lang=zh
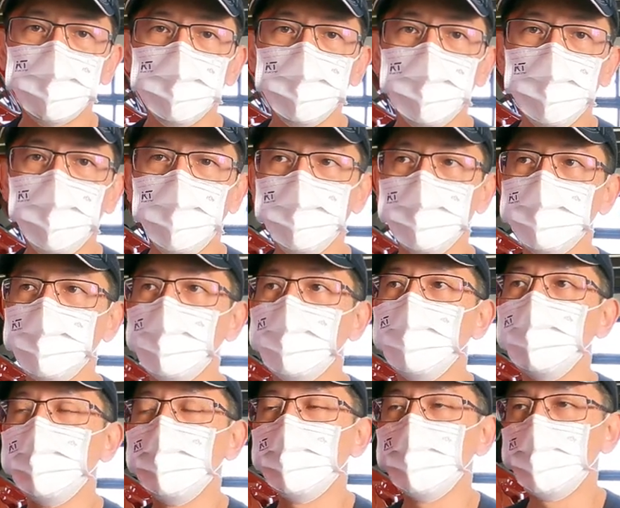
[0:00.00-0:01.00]
做了哈。所
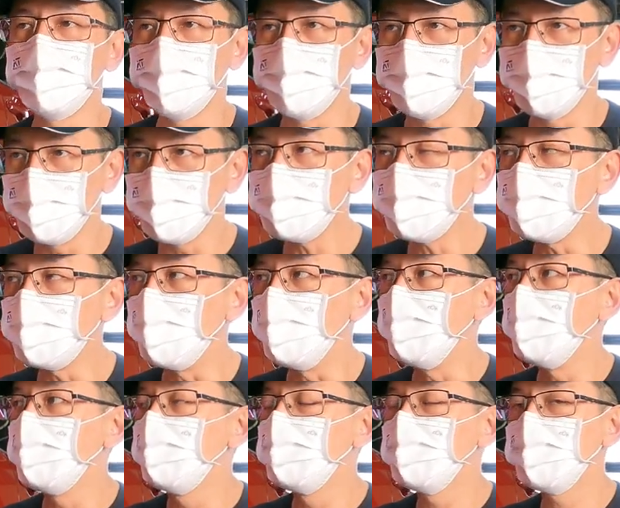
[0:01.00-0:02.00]
以如
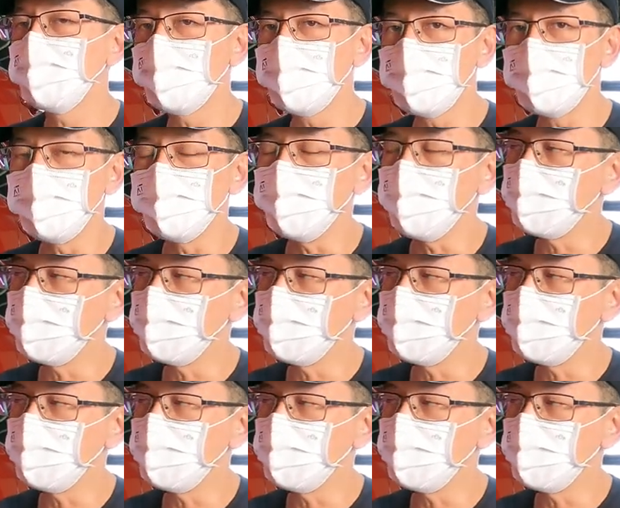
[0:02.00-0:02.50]
果车友